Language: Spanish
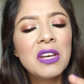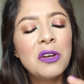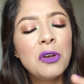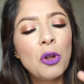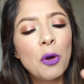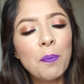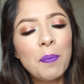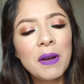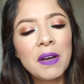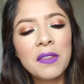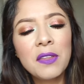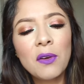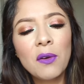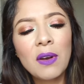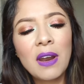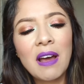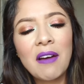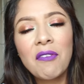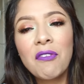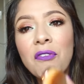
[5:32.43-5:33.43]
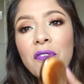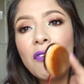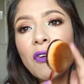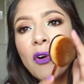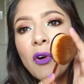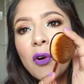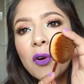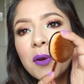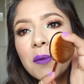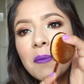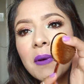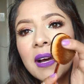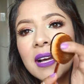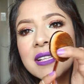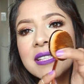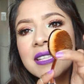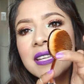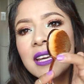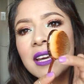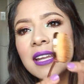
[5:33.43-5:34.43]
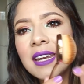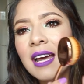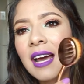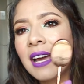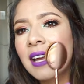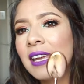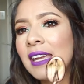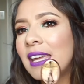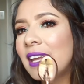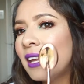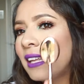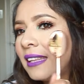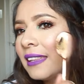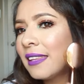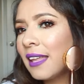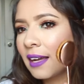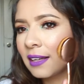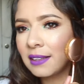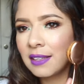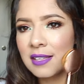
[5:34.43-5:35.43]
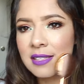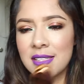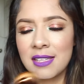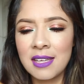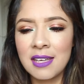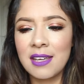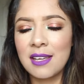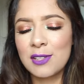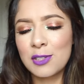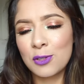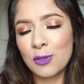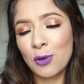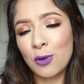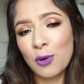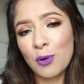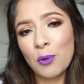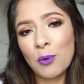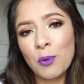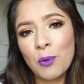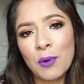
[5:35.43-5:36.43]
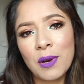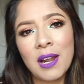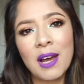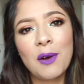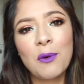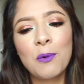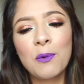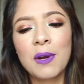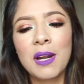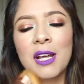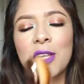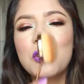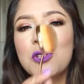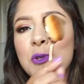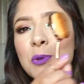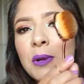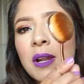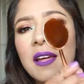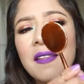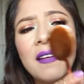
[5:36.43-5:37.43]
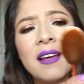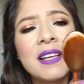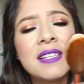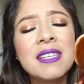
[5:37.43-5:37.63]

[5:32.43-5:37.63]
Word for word: no perdió la forma, siguen ahí intactas y son una, una chulada.